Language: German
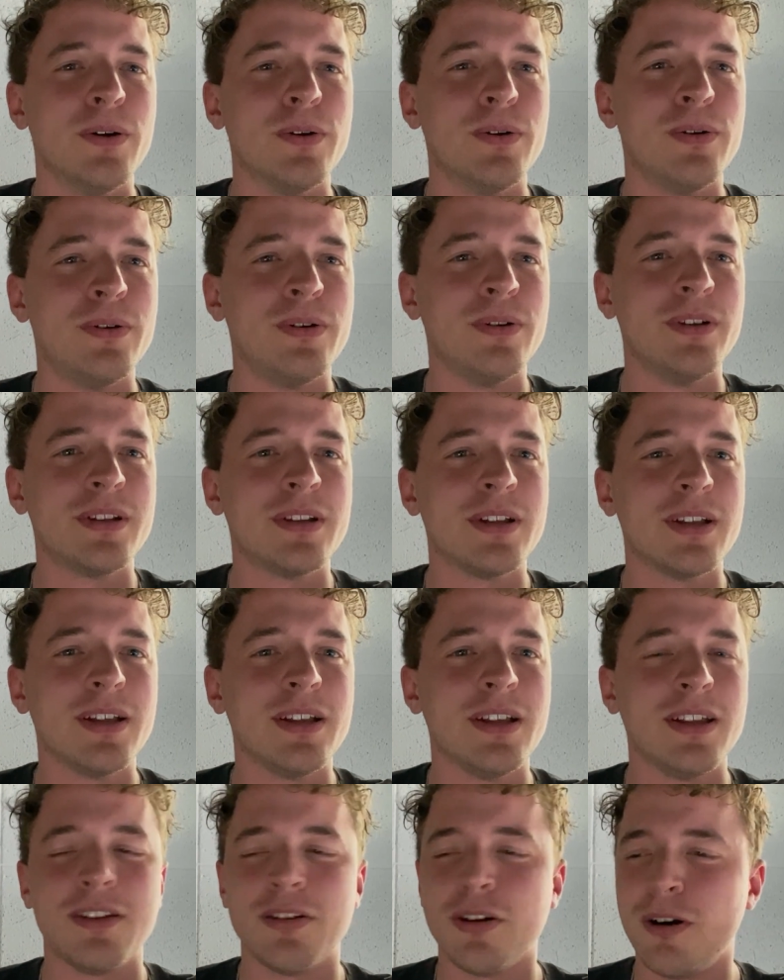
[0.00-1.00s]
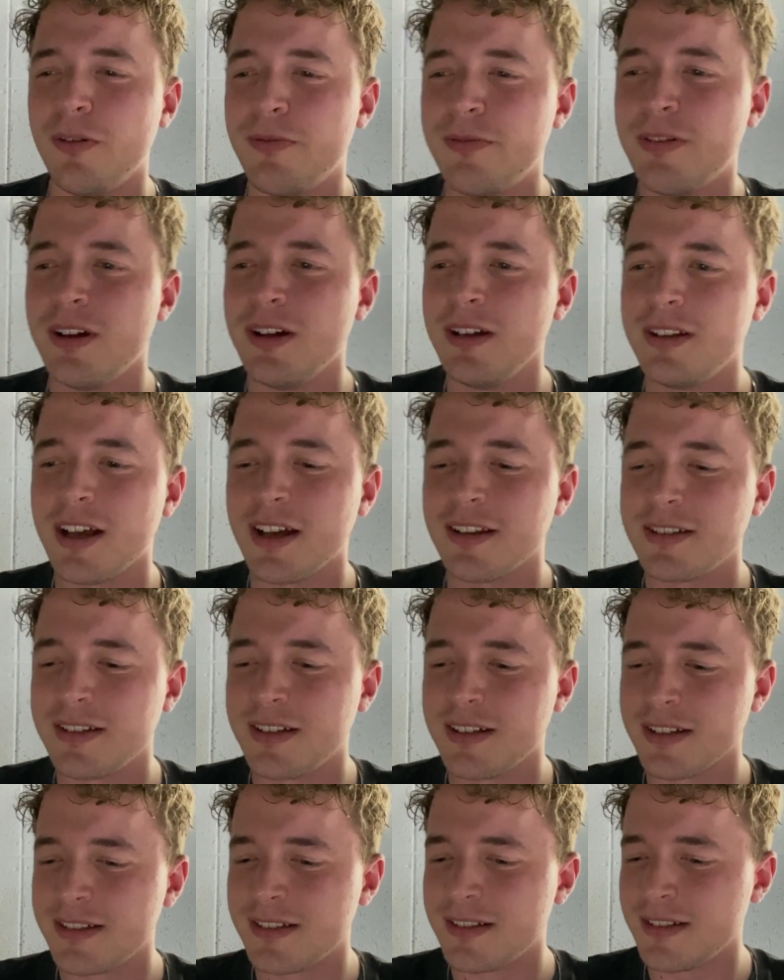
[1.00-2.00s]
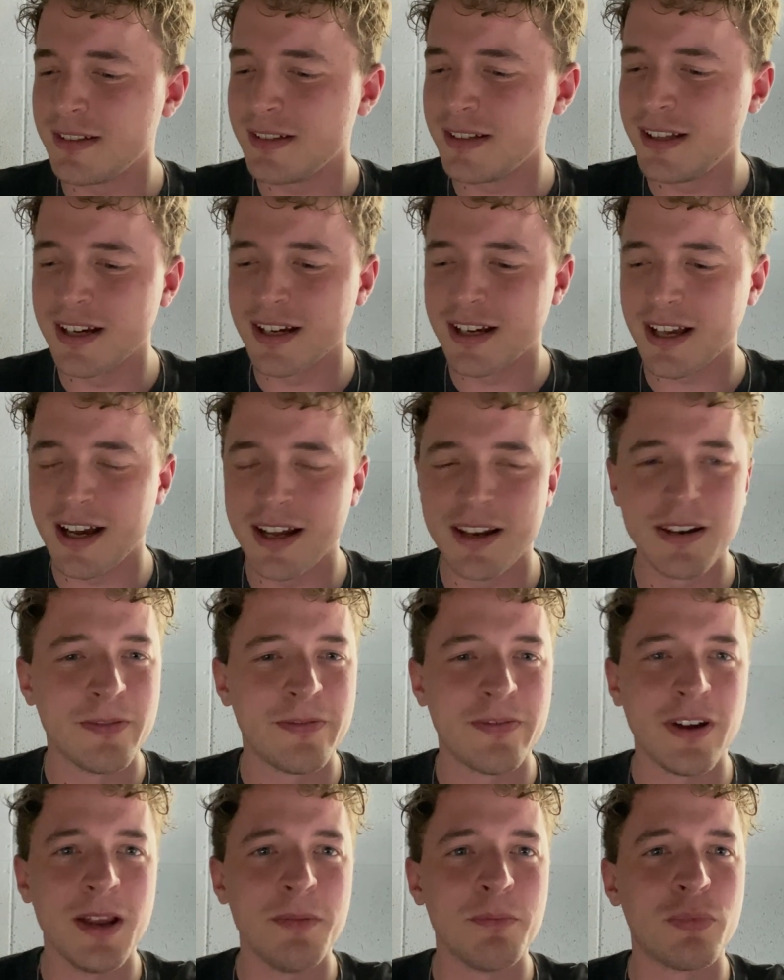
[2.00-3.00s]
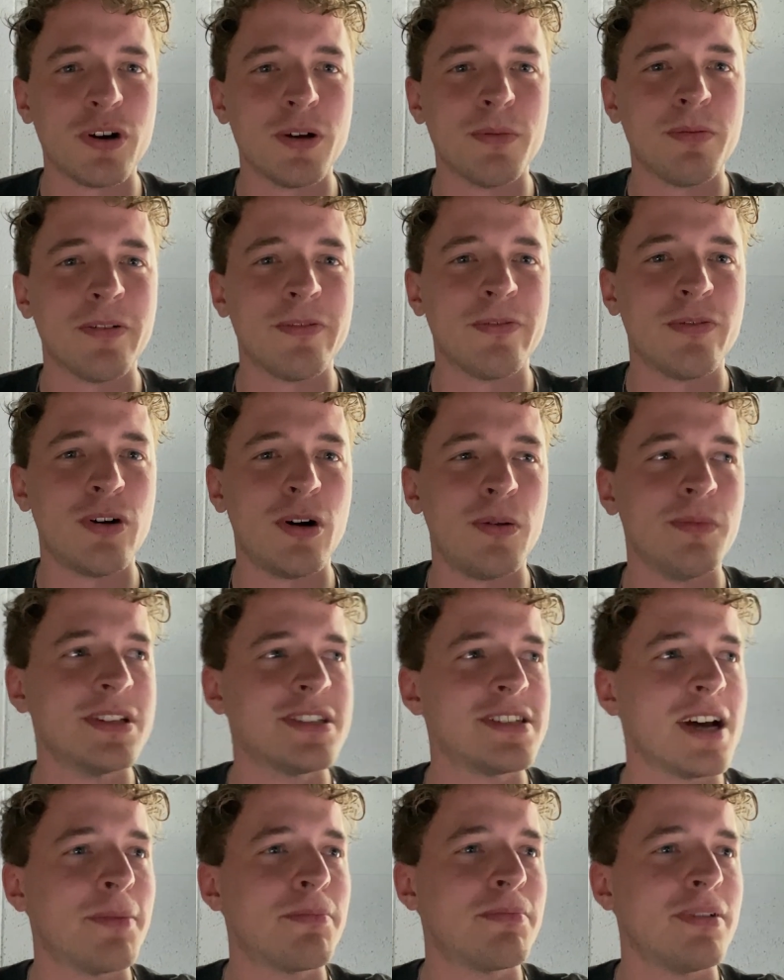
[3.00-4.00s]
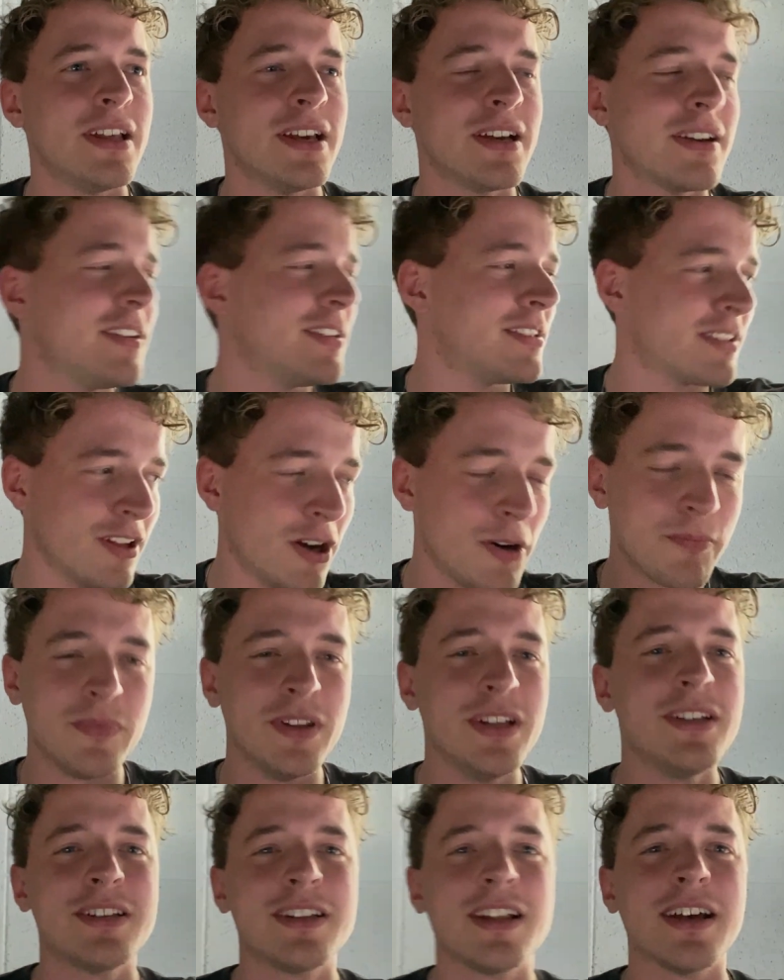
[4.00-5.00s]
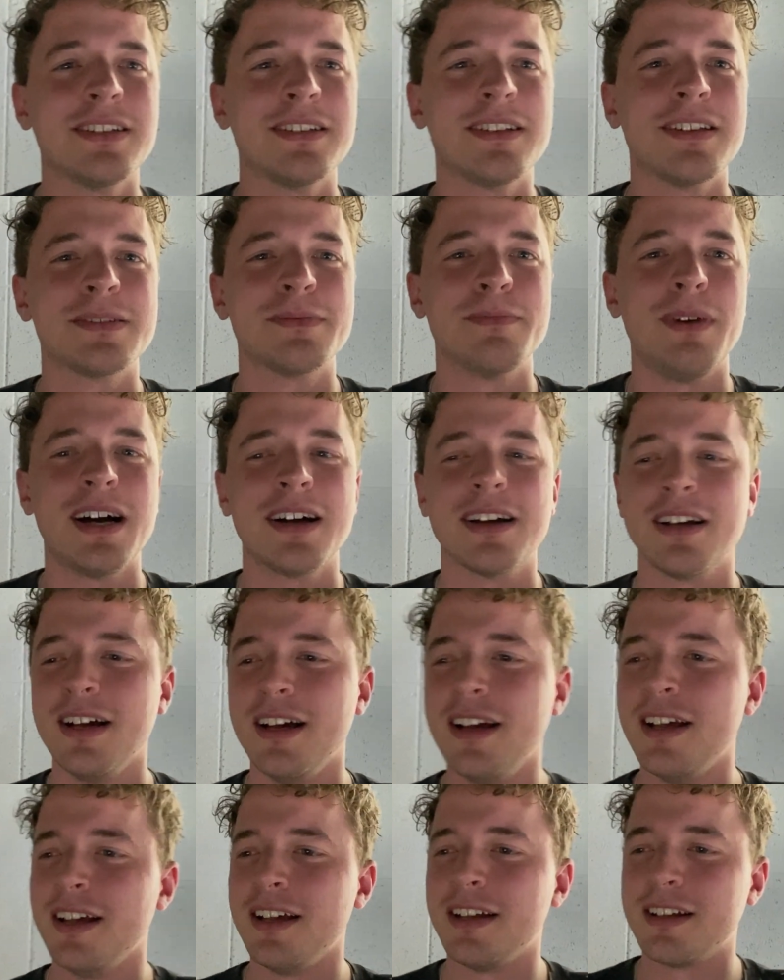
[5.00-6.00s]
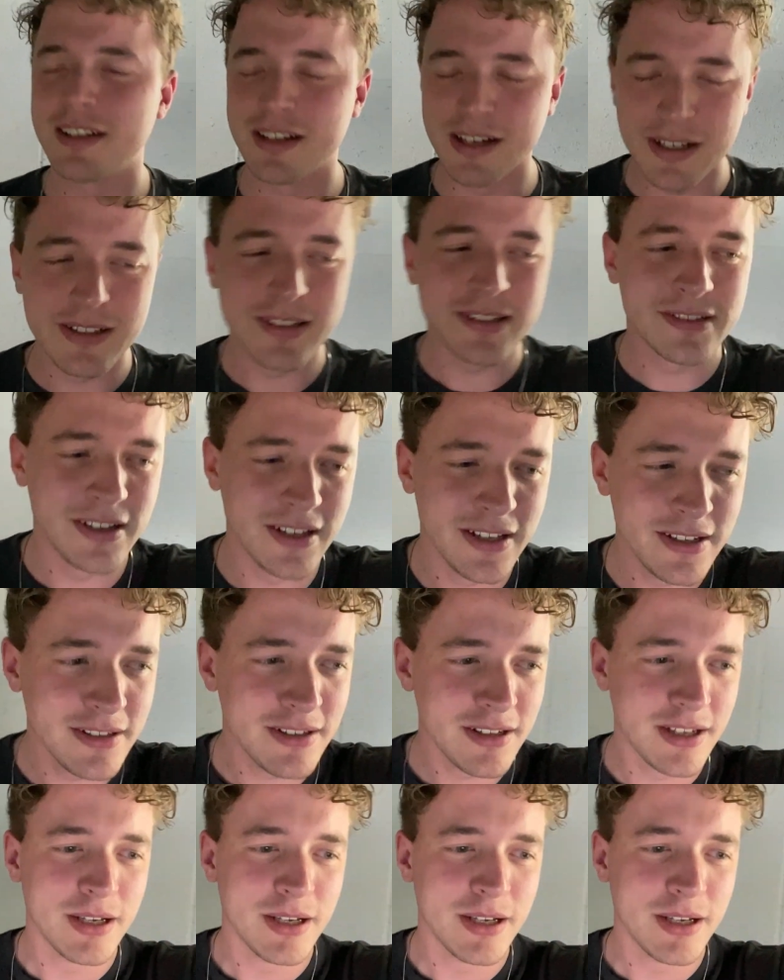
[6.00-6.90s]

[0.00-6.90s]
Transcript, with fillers: und ich hoffe, dass ich jetzt hier keine Fanboy-Performance ablege. Ich glaube nicht, dass ich das mache. Ich kriege das hin.